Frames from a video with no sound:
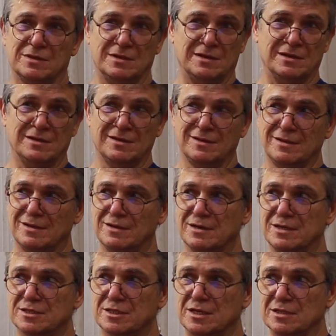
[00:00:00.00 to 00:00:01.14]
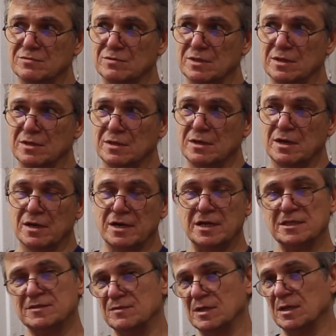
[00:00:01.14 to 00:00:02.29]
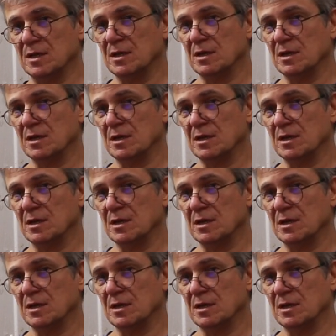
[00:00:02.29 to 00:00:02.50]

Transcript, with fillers: я рассказывала, разве